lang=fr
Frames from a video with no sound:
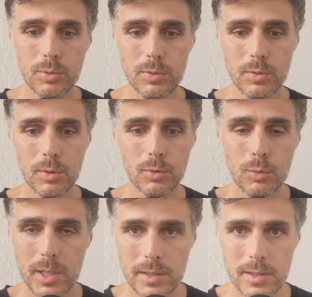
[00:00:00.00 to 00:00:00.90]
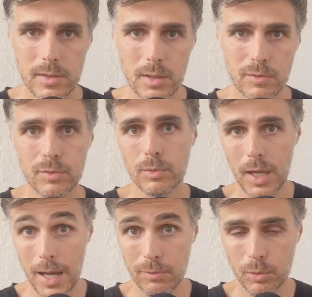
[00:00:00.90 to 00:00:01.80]
puisque en 2019, donc
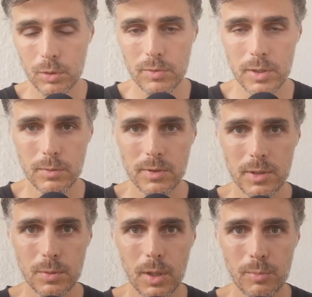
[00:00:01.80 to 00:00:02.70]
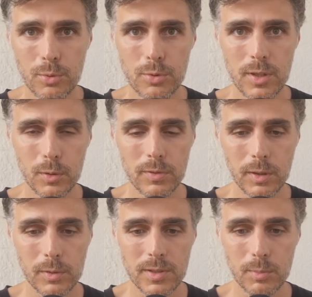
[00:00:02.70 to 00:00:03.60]
avant le Covid, nous étions à plus
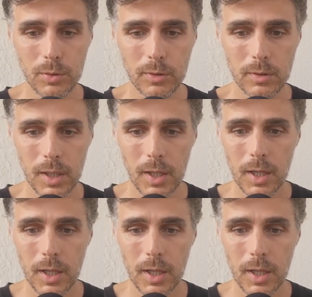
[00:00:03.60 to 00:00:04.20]
0,6%,